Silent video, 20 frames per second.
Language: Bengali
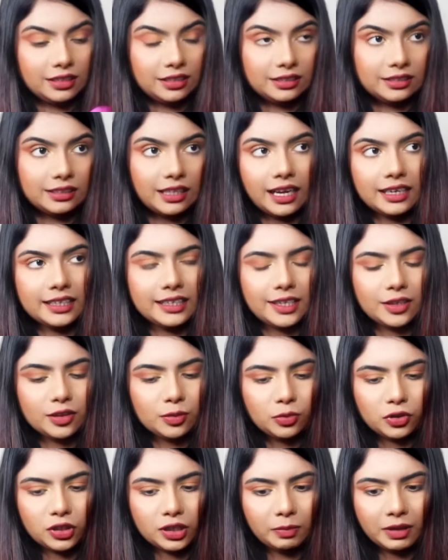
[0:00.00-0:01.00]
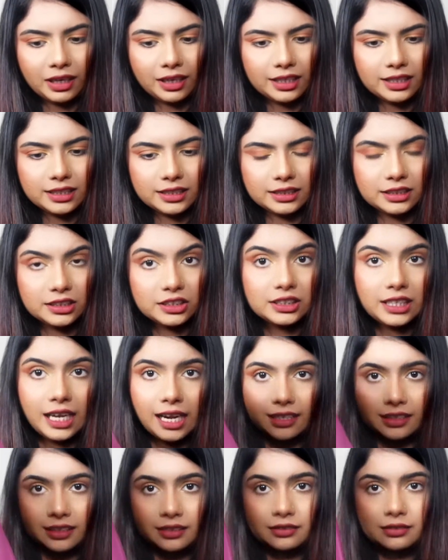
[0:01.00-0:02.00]
শাড়ি কেন বললাম আল্লাহ জানে
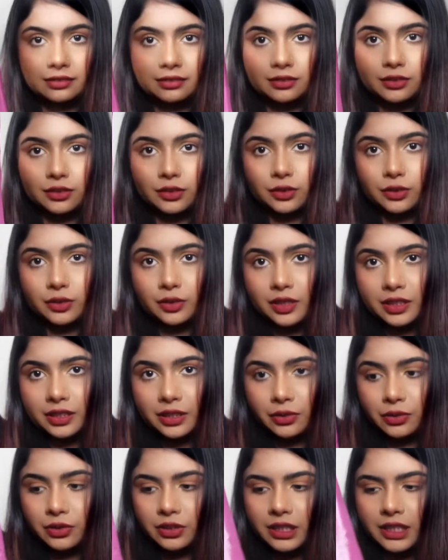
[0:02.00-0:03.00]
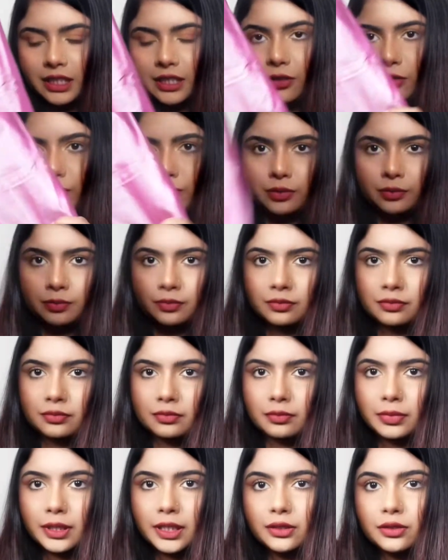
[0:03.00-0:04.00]
শাড়ি তো এটা হচ্ছে এরকম
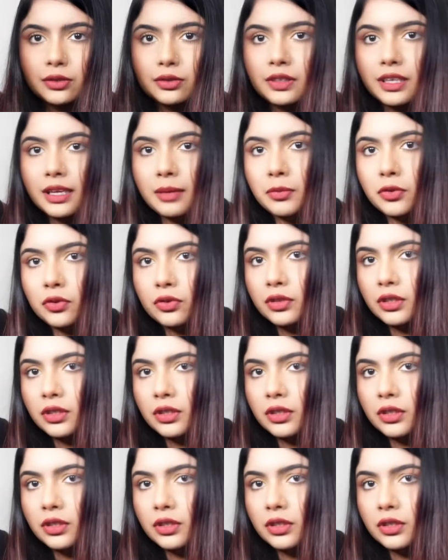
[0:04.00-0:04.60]
ভেতরে এমন